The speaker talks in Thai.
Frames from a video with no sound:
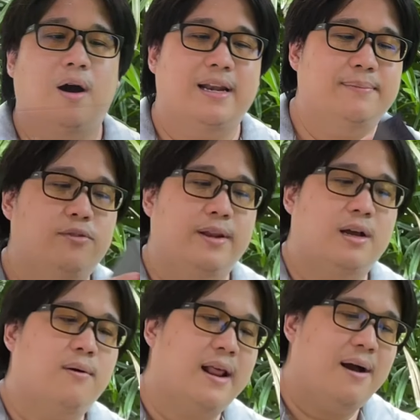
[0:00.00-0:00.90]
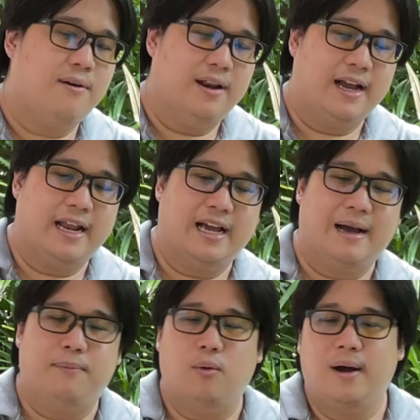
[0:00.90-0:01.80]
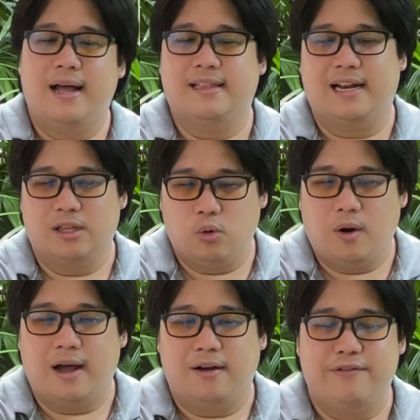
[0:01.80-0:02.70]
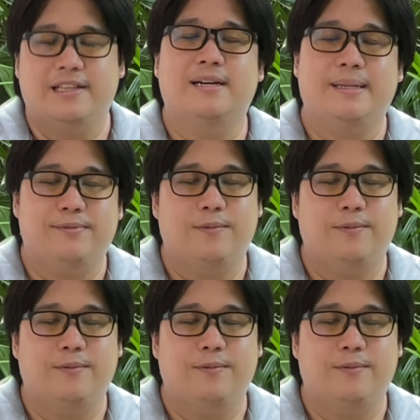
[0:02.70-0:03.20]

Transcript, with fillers: ว d ิฟ p Switch คร่าวๆก่อนแล้วกันนะครับ เพราะว่าแต่ละตัวฟีเจอร์ d ิฟ p